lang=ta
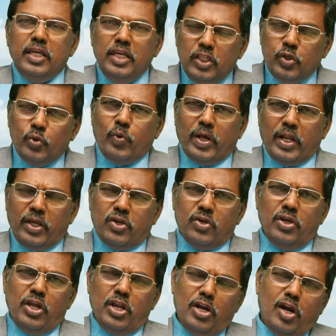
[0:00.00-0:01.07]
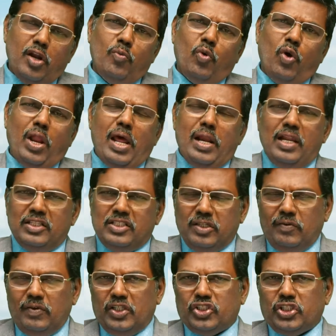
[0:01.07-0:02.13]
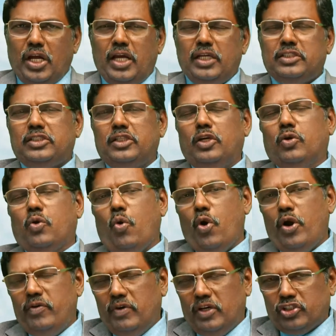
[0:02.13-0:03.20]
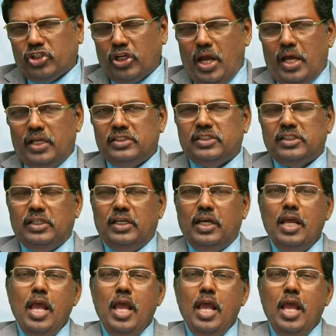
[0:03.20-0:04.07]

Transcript: இதுவரைக்கும் என்னென்னமோலாம் லட்ச வருஷம் ஆச்சு கோடி வருஷம் ஆச்சு